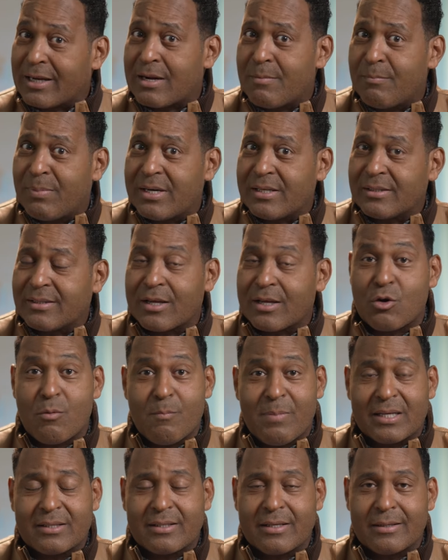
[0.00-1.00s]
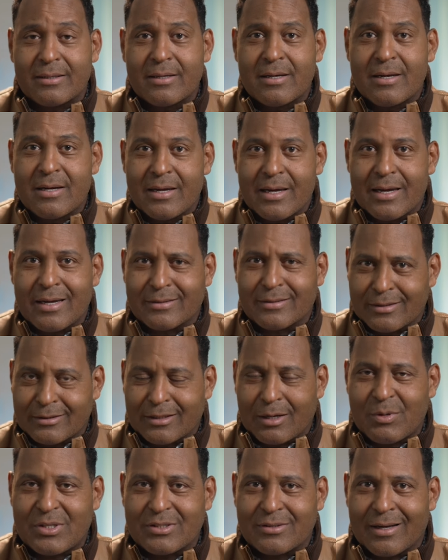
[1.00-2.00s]
la campanita y compartir esta
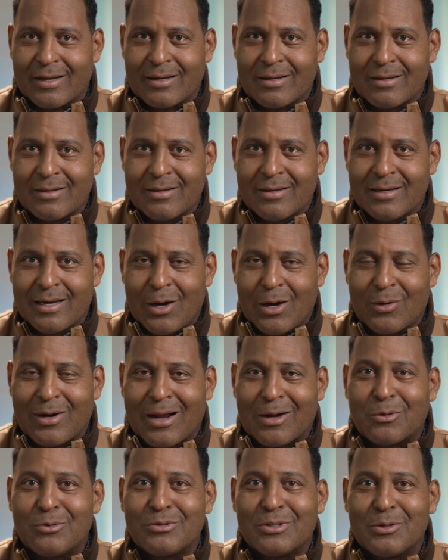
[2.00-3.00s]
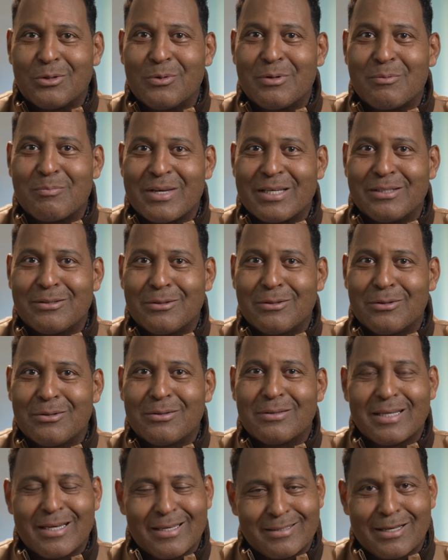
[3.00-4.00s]
entrevista. Ahora continúen
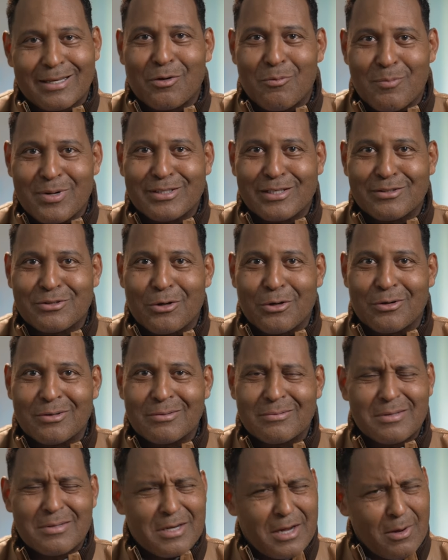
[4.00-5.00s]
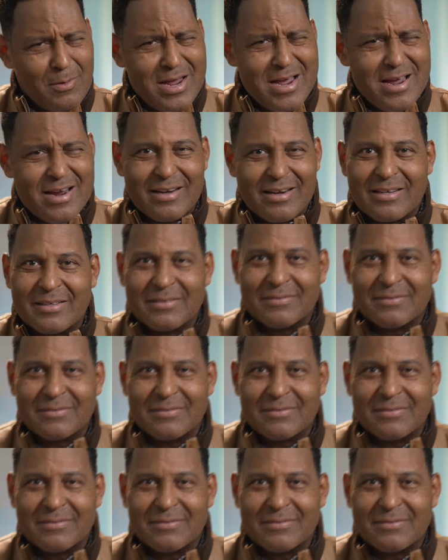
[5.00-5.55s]
viendo esta conversación. ¡Qué bien!